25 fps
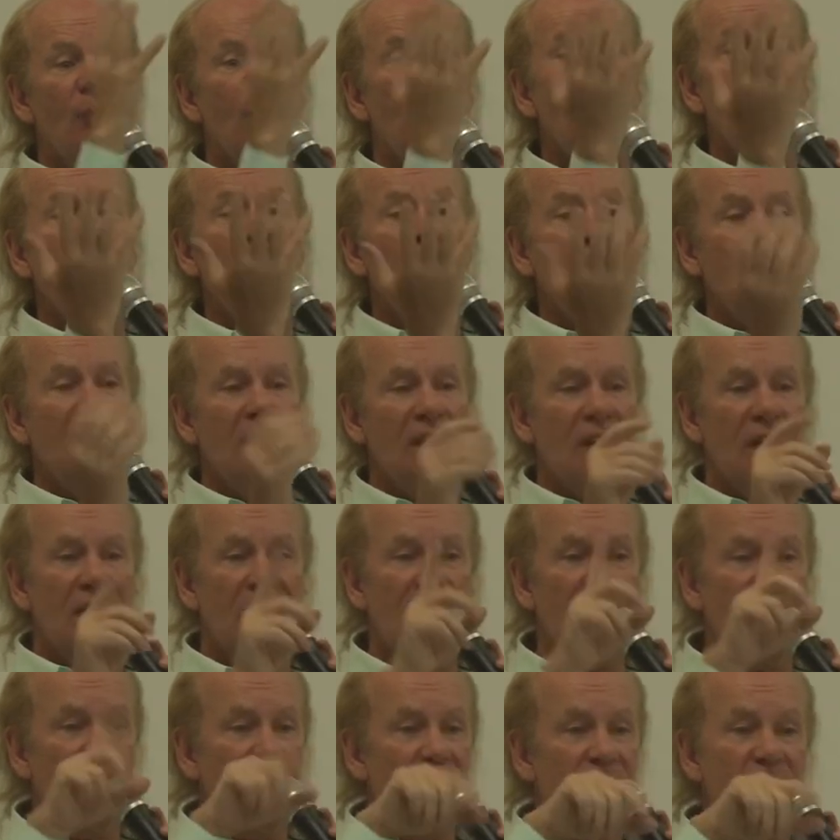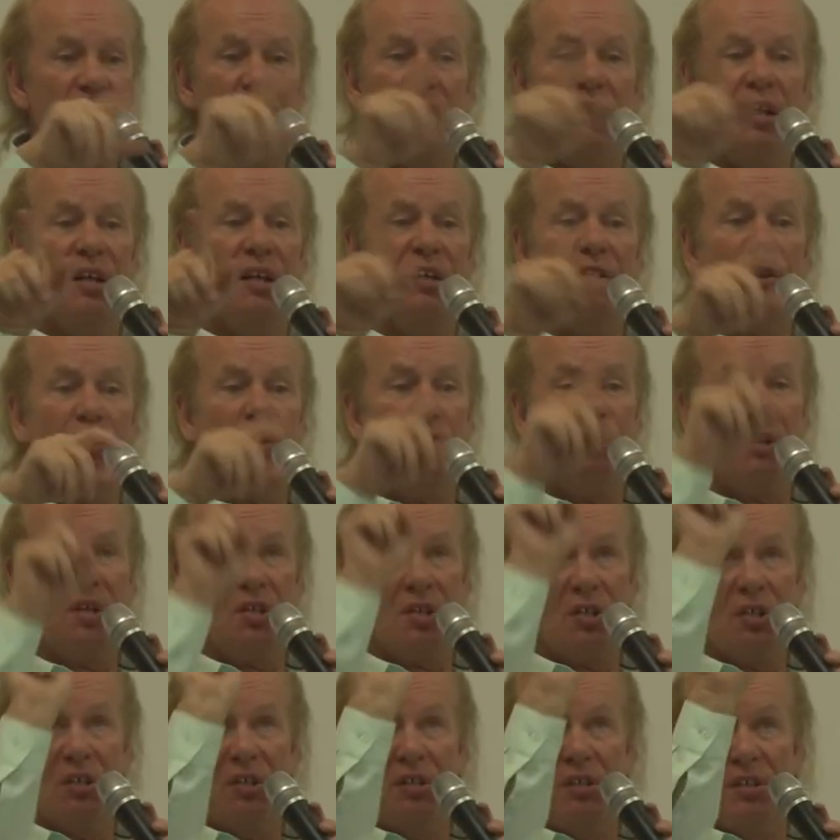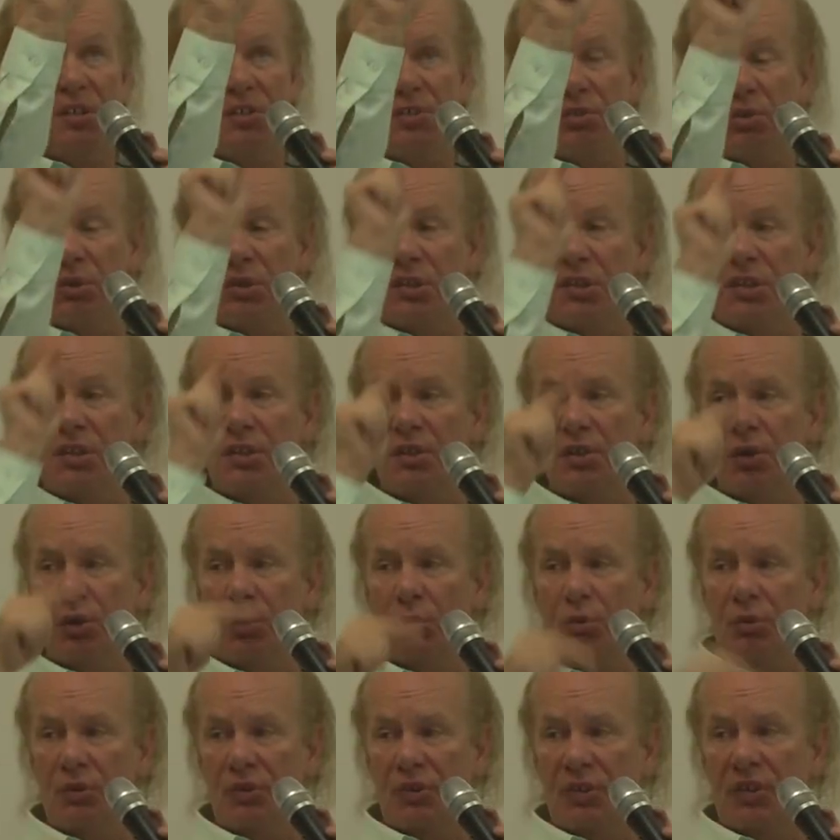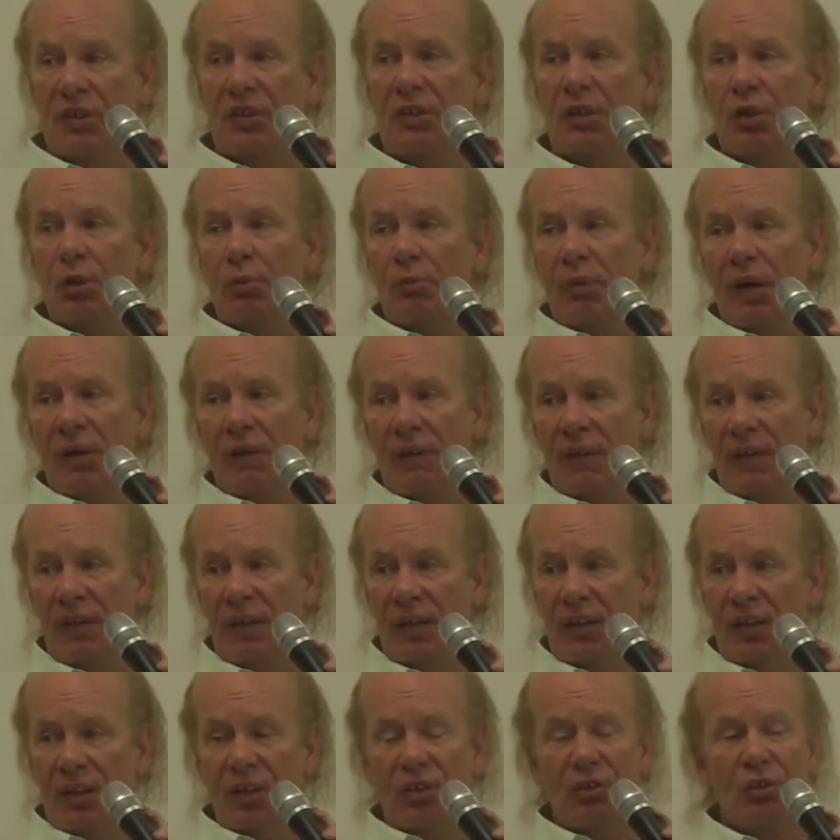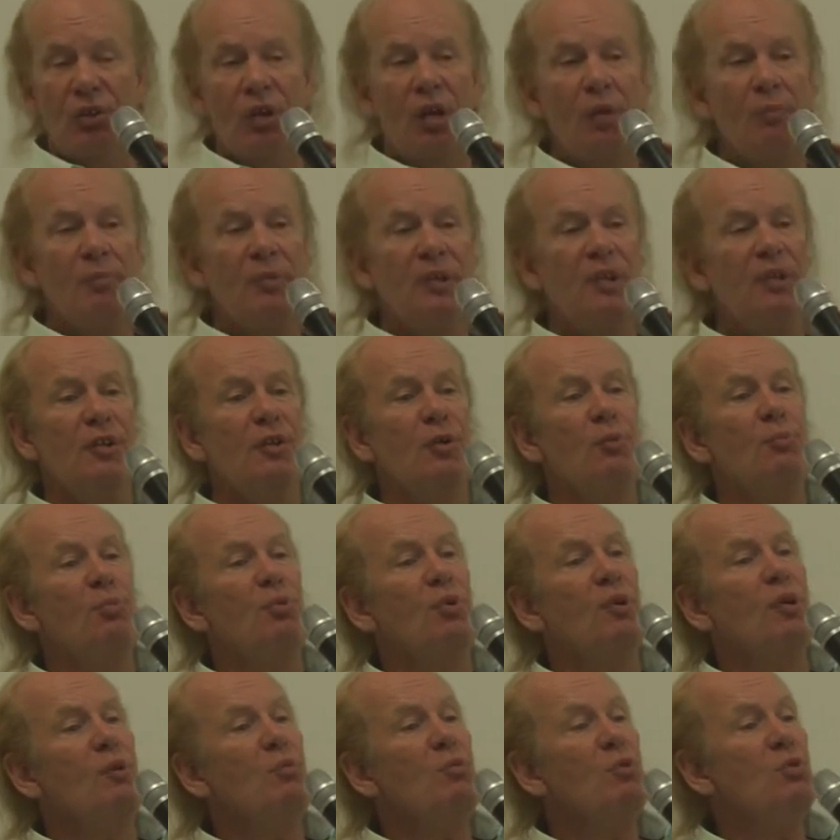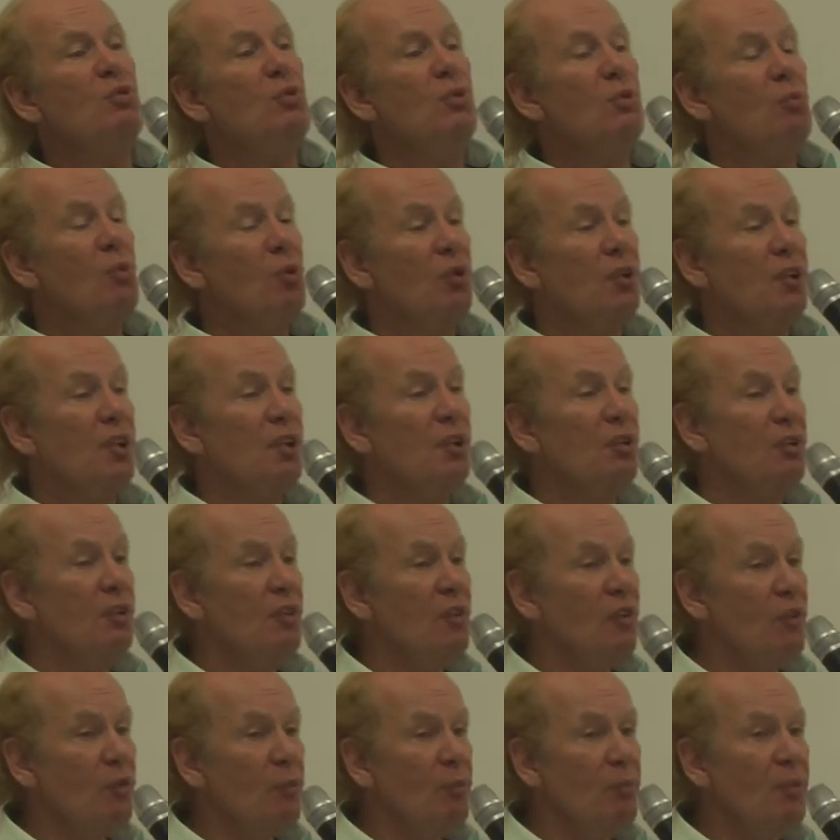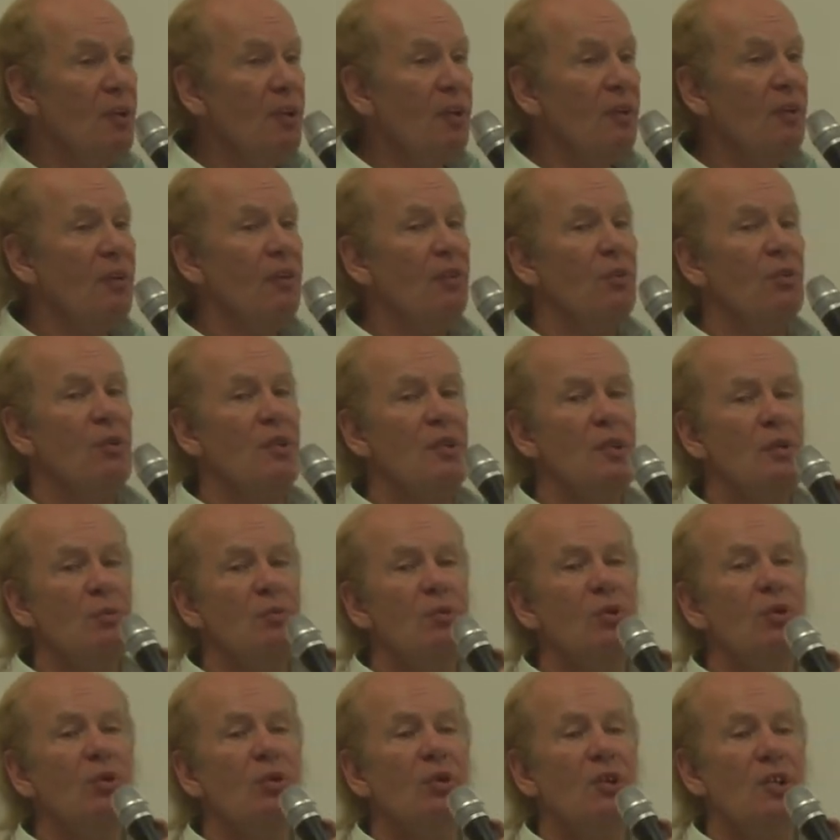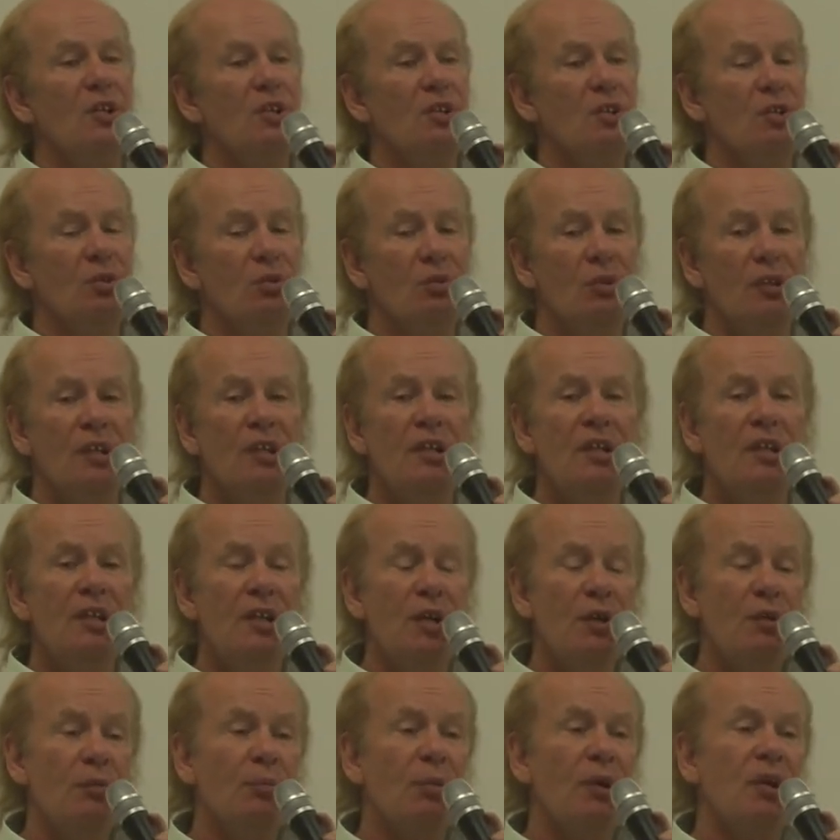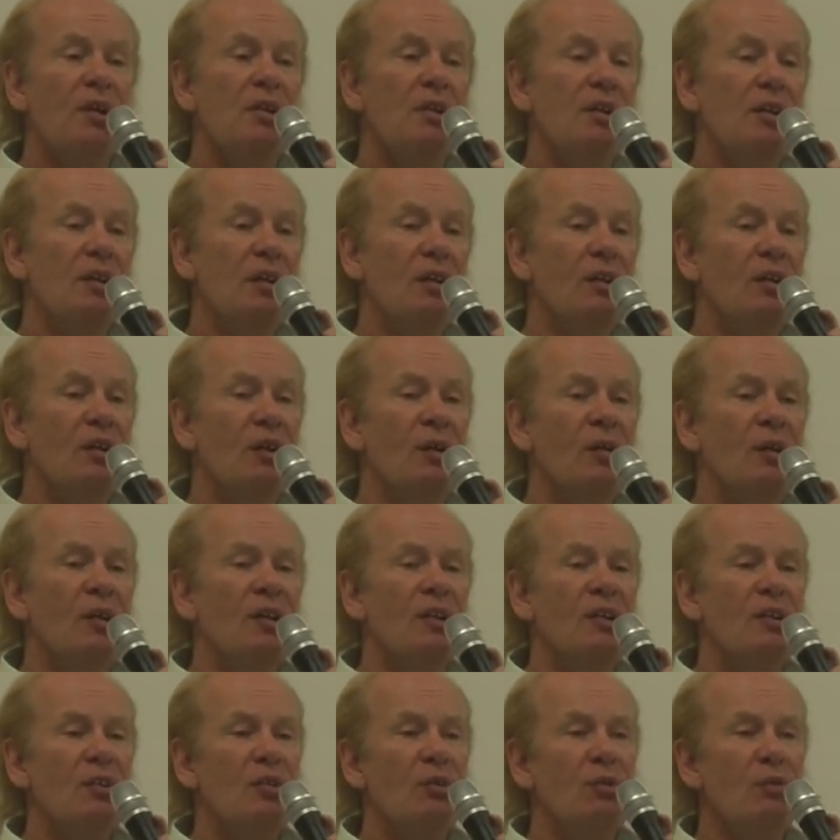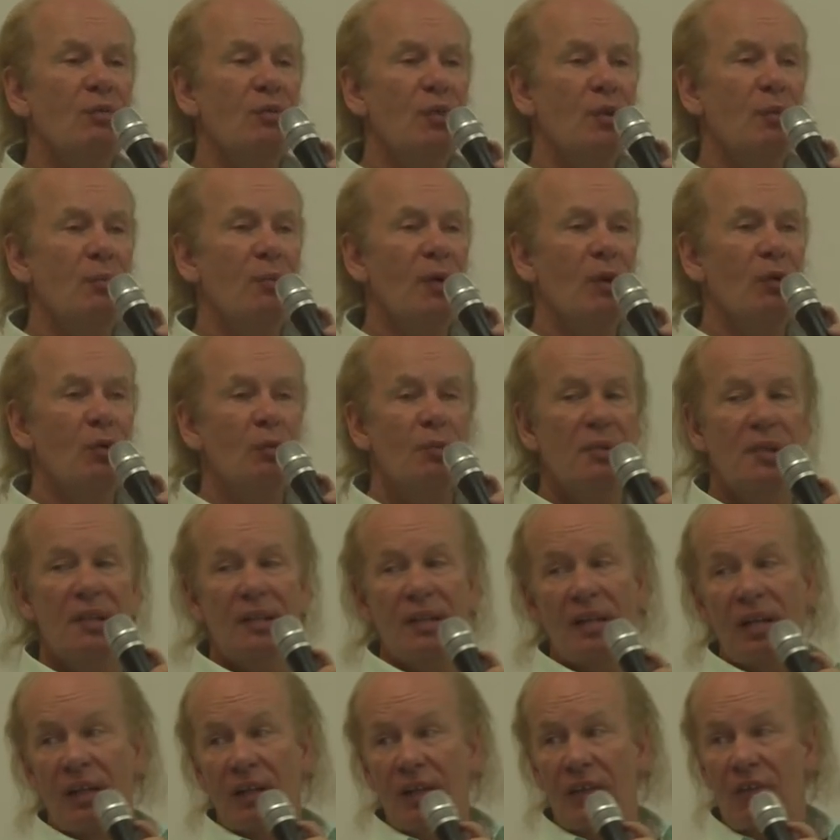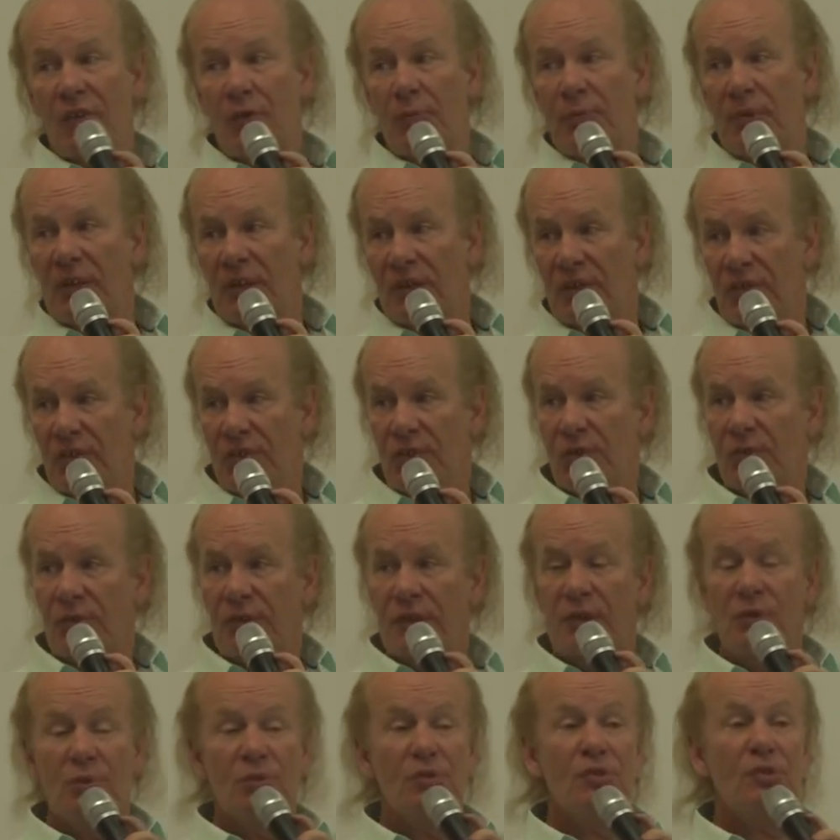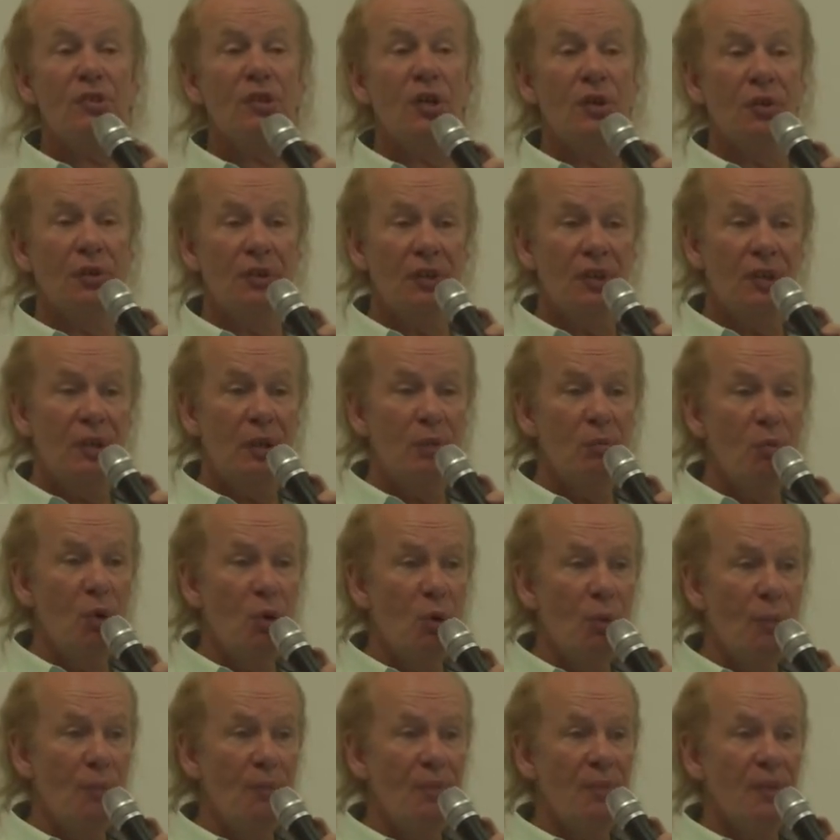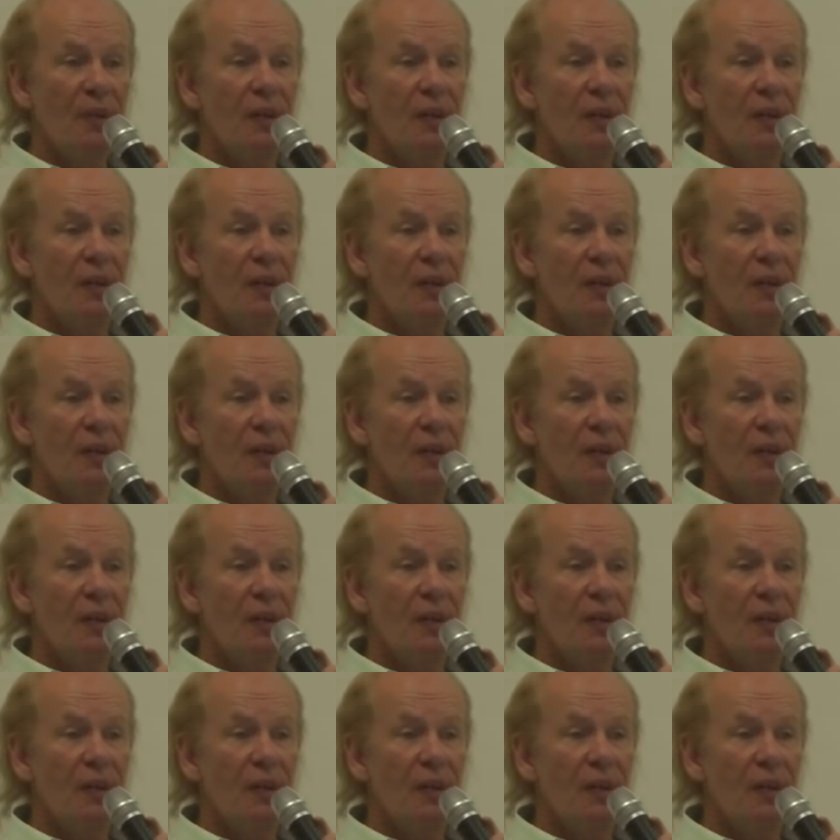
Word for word: polaire. Il reste la lettre H qui dit ce qui est en haut et ce qui est en bas. Je rappelle que pour les musulmans qui connaissent bien ce type de religion, il y a une prière qui se fait par le biais de la respiration et on scande les mots.